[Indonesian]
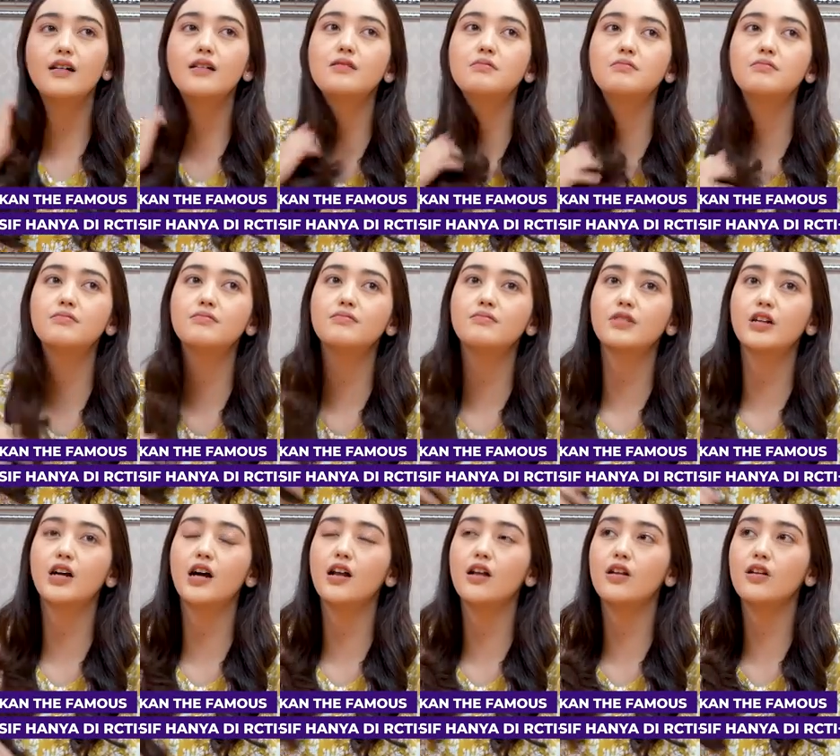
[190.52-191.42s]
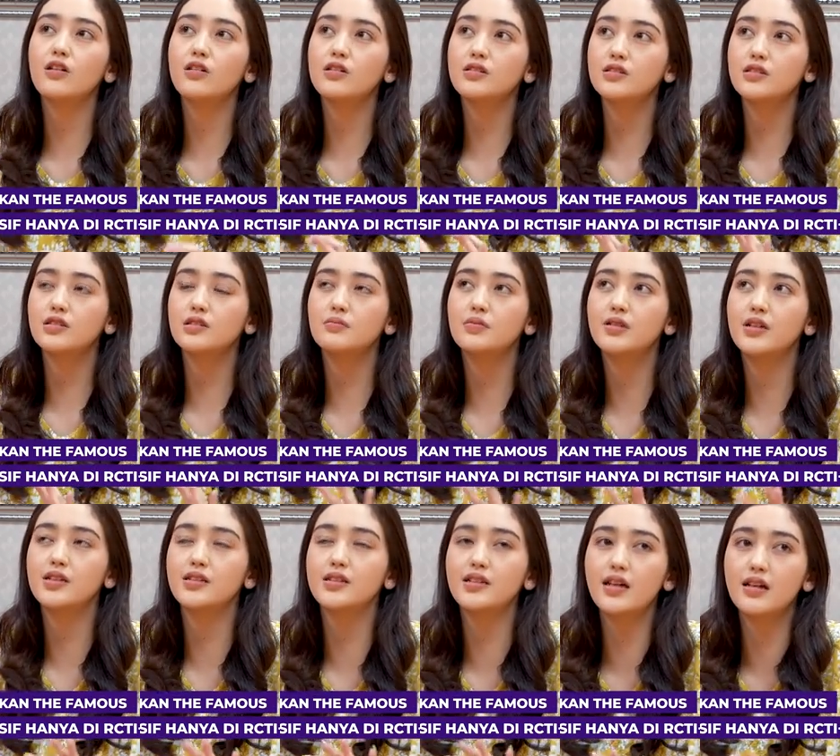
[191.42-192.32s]
Um, kalau
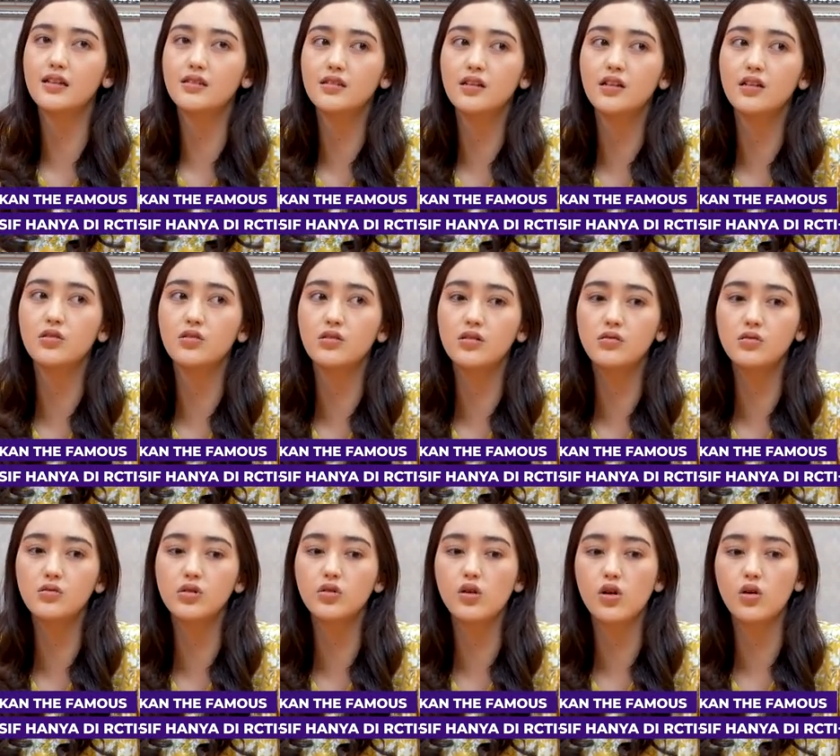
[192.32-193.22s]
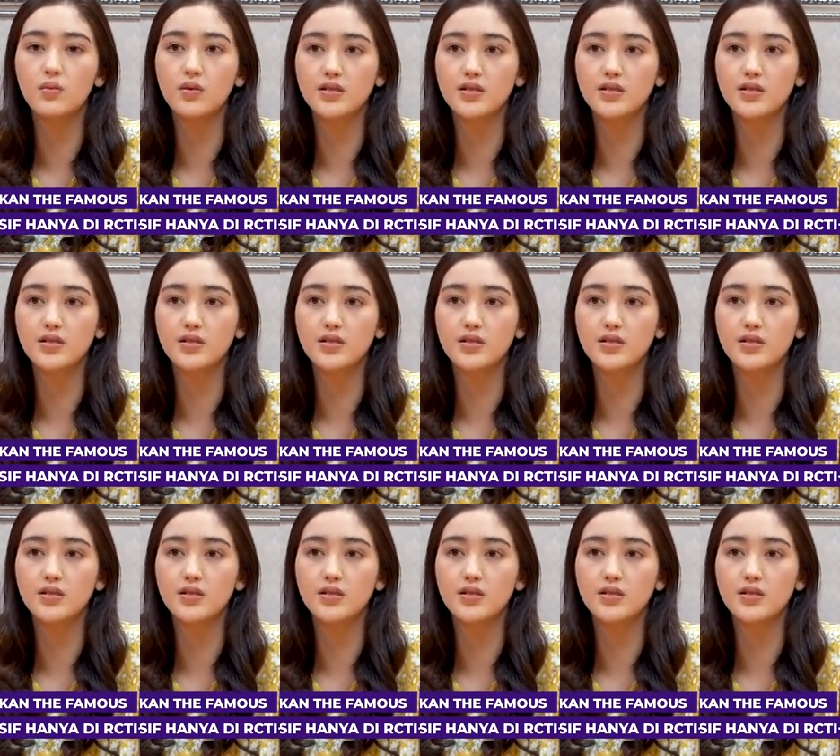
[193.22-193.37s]
sebenarnya sih casting itu kan waktu aku